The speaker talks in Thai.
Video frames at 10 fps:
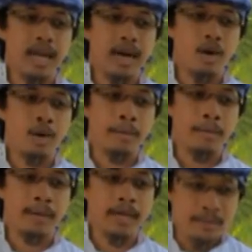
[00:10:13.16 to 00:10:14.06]
เอา
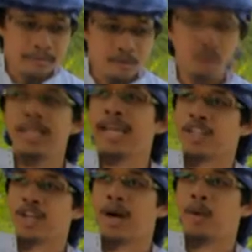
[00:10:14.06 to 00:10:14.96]
ฟุตเท
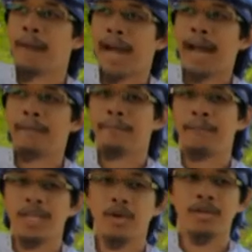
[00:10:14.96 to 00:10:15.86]
จเอาภาพ
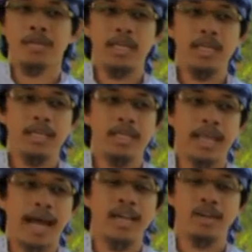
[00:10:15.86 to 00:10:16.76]
พยนตร์ที่
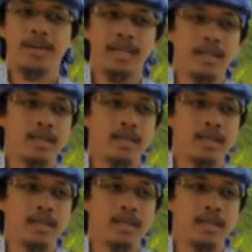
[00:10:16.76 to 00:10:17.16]
ถ่ายโดย